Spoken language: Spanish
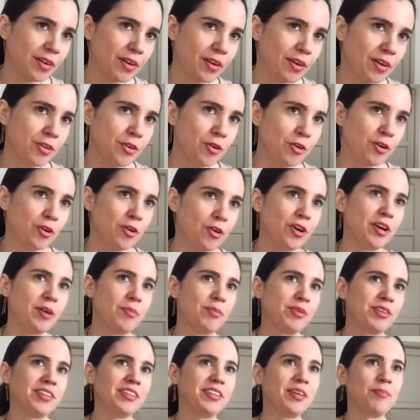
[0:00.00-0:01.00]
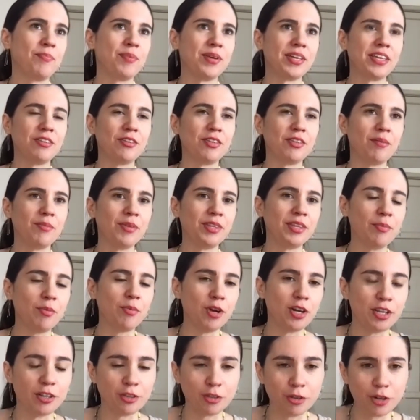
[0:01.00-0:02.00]
yo creo que representa a España totalmente por la
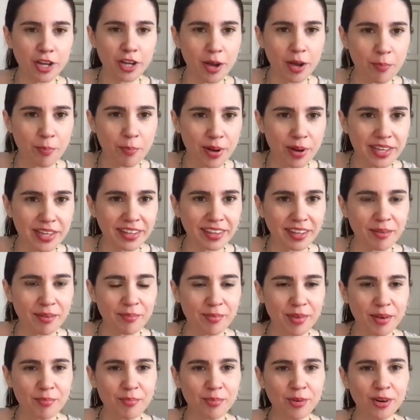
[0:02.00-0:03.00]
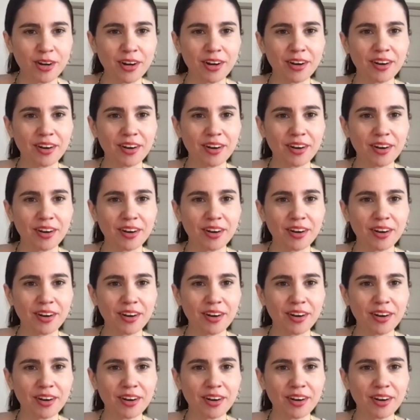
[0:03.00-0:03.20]
historia de España también, por,